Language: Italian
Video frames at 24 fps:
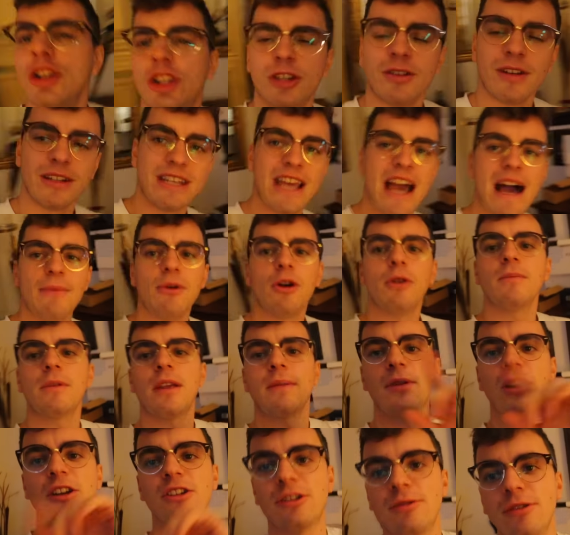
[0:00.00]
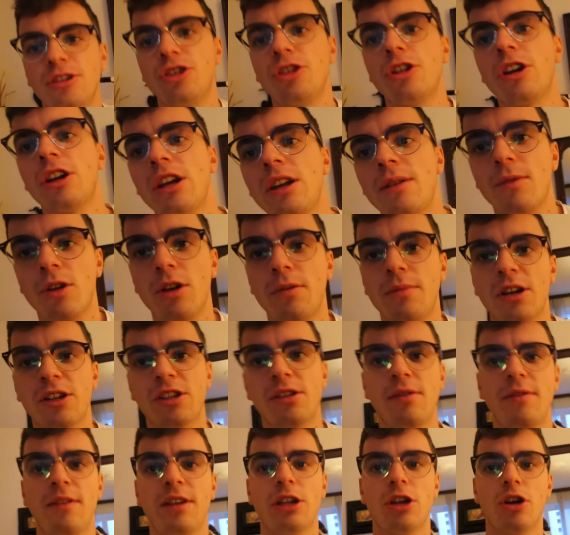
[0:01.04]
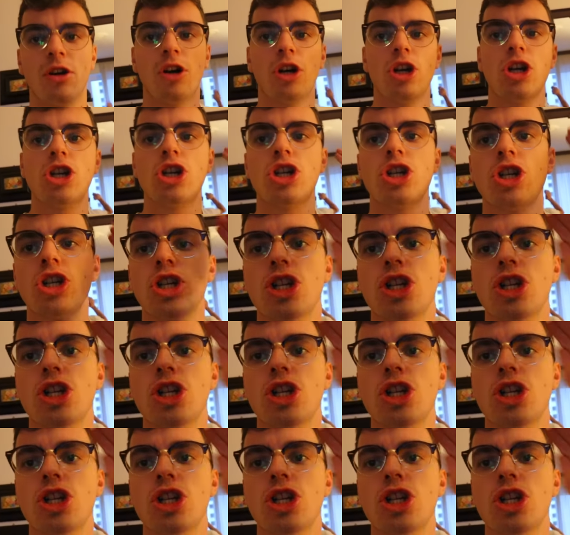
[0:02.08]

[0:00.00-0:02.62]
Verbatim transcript: ci vediamo nei prossimi giorni con prossimi video